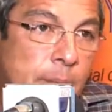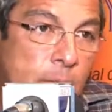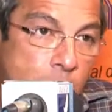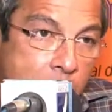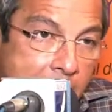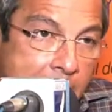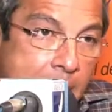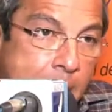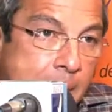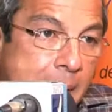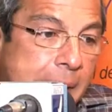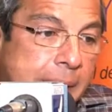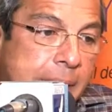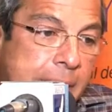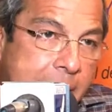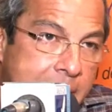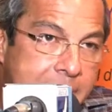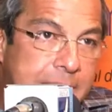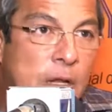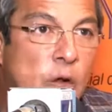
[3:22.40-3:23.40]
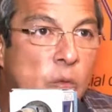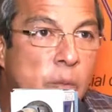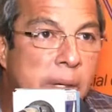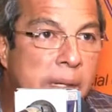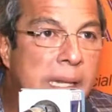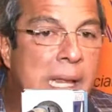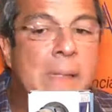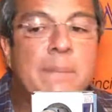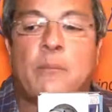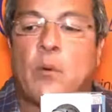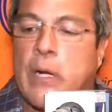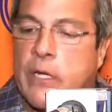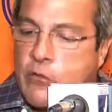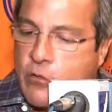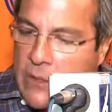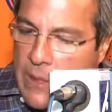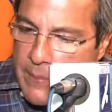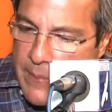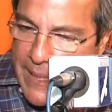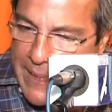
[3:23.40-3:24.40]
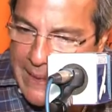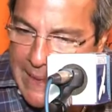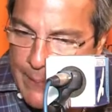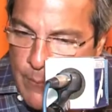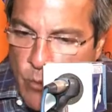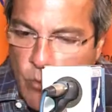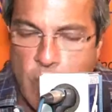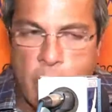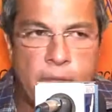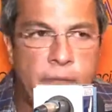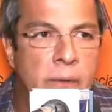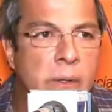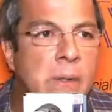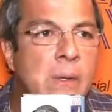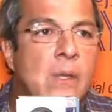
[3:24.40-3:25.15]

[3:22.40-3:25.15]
problemas de insalubridad, por eso también estamos con,